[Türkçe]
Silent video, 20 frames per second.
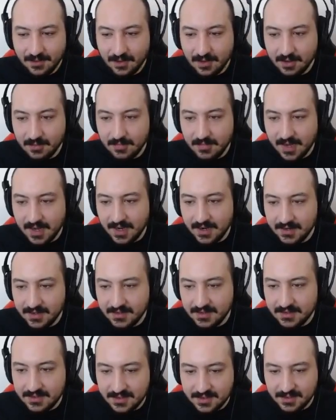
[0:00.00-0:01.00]
Oğlum
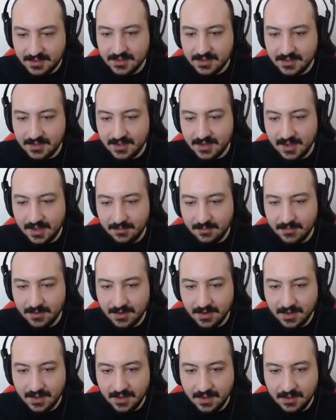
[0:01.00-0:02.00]
Bahri'nin skin ne lan
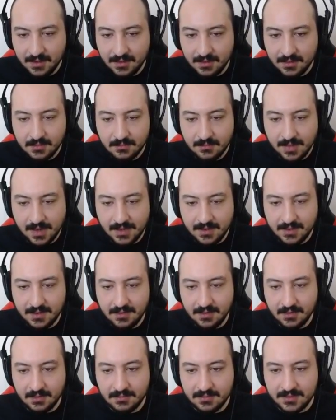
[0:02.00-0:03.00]
böyle? Bende
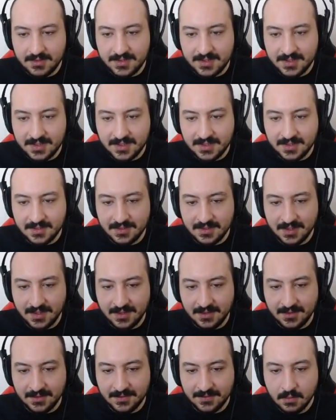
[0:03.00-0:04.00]
yok mu skin'den?
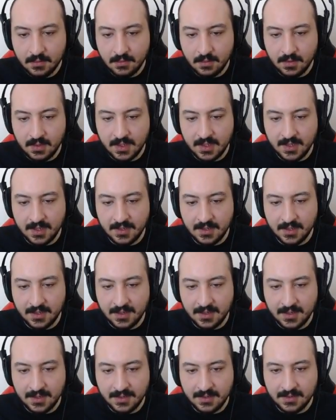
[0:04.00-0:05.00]
O ne lan
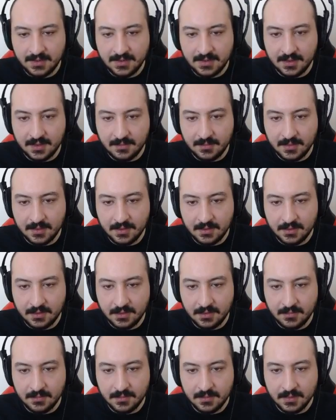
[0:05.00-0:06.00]
aradan git.
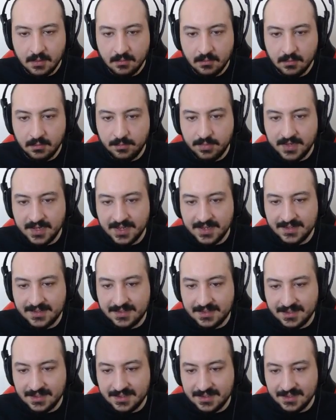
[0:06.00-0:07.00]
Bu
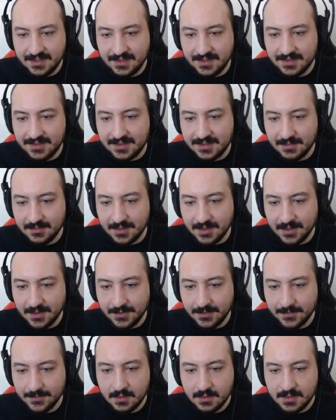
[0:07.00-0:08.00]
Prestige serisi mi?
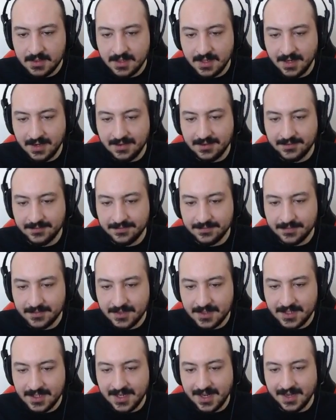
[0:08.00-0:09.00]
Chat,
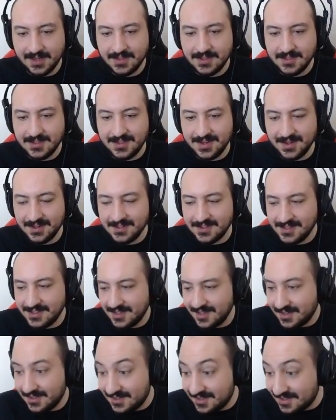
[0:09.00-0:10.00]
chat, chat,
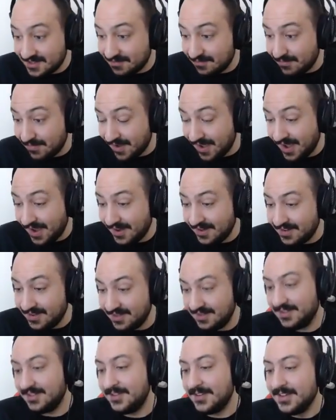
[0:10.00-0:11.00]
chat,
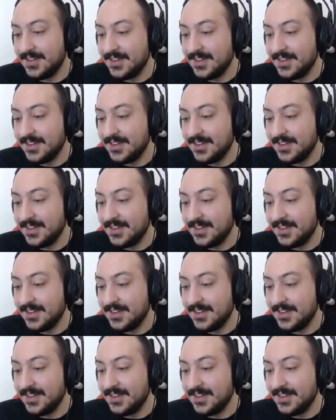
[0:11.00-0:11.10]
Chibani.